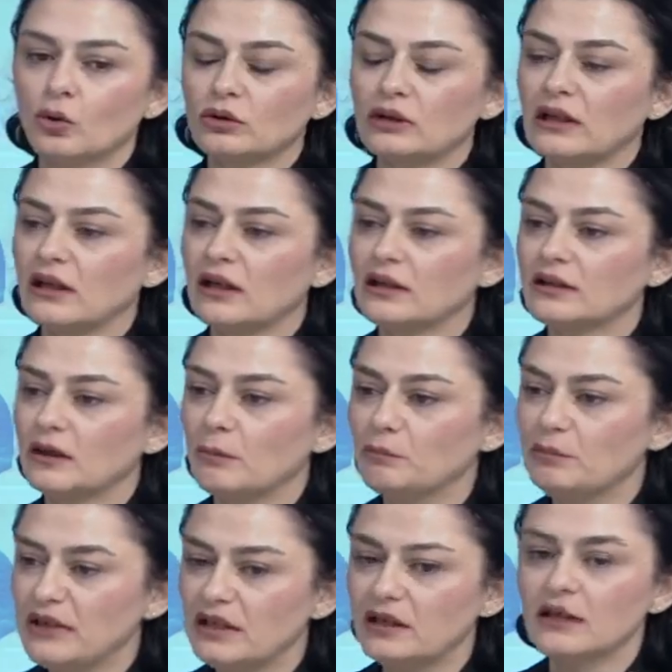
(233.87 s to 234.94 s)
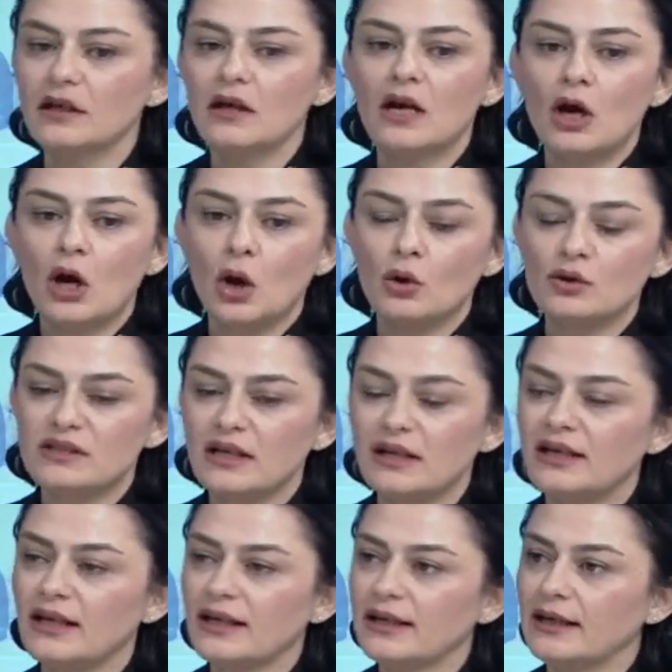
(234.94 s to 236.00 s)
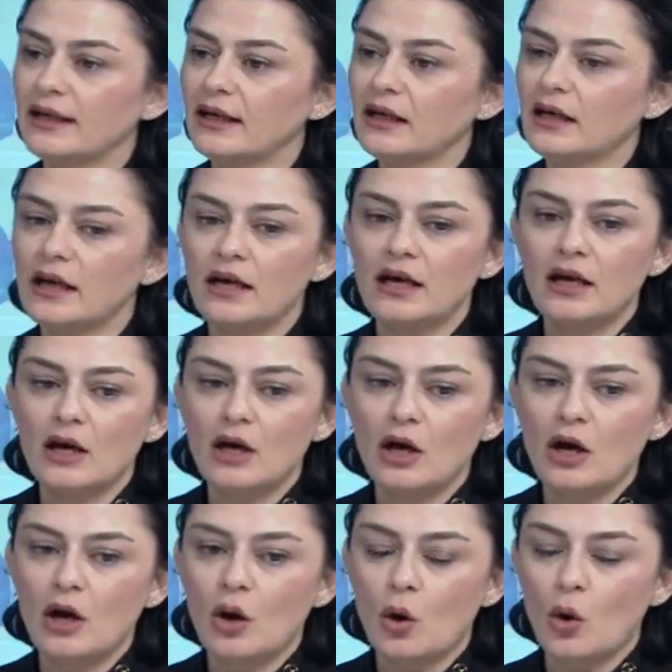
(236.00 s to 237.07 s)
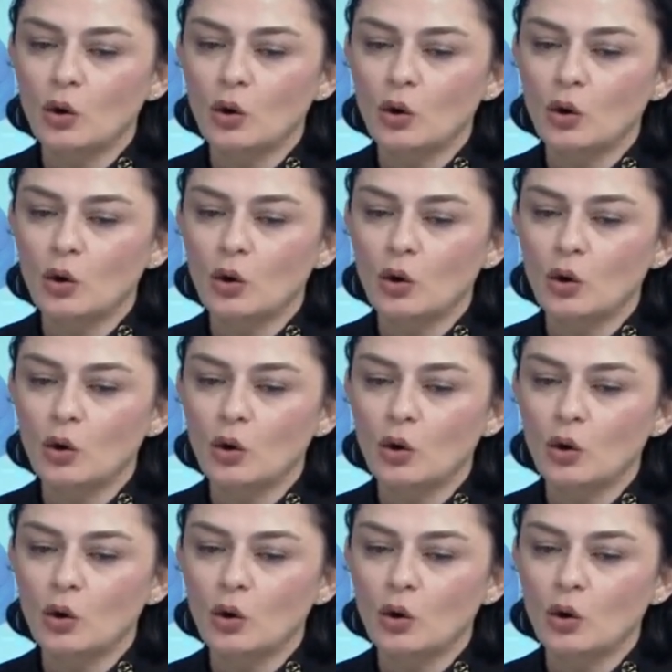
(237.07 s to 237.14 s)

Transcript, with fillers: noktalardan biri özellikle e,